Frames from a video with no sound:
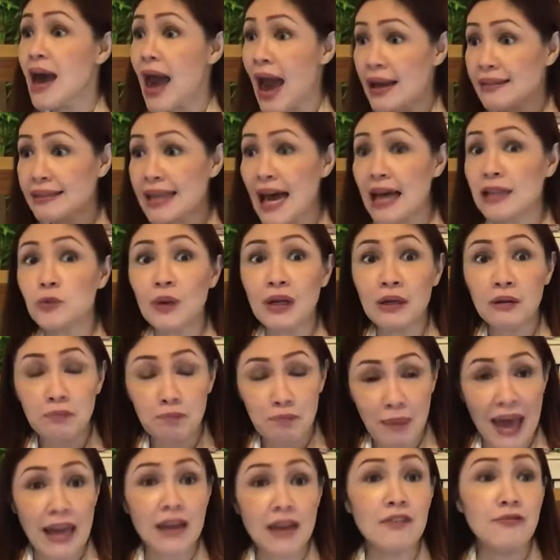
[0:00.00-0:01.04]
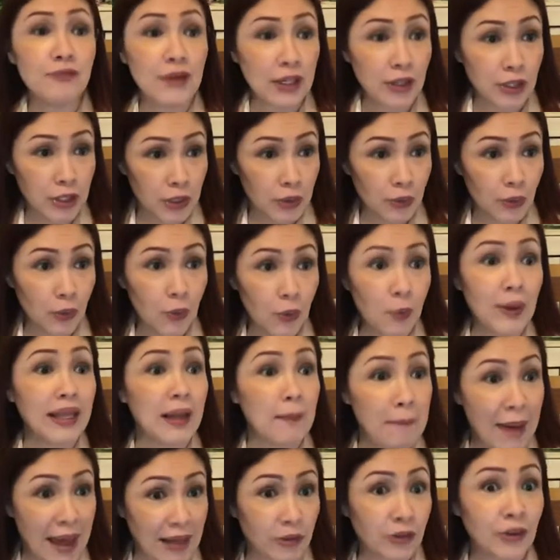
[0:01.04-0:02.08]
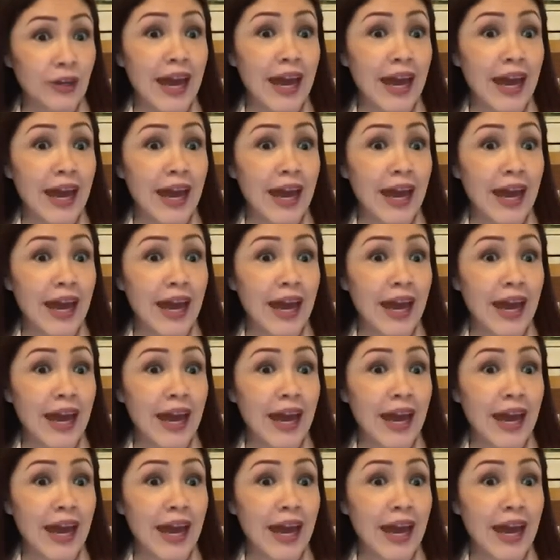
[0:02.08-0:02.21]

and that will benefit you with a better